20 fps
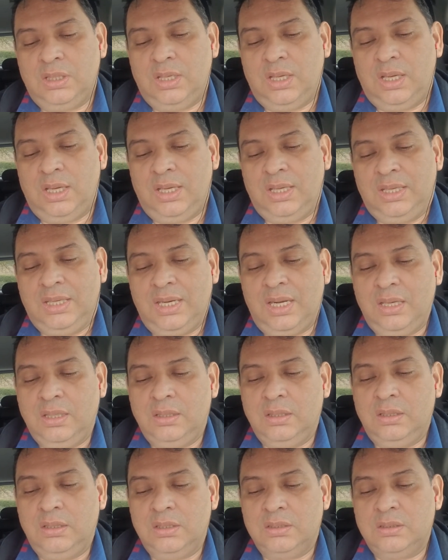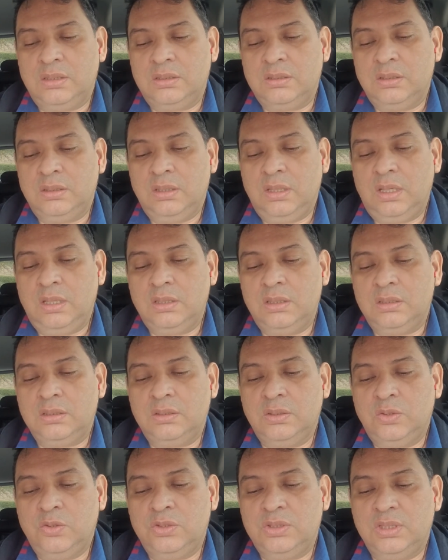en grandes necesidades
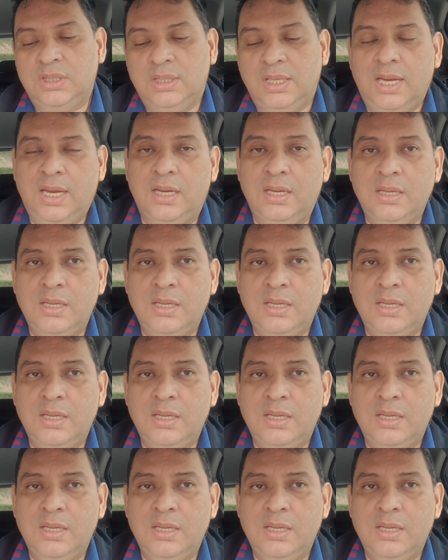no se da,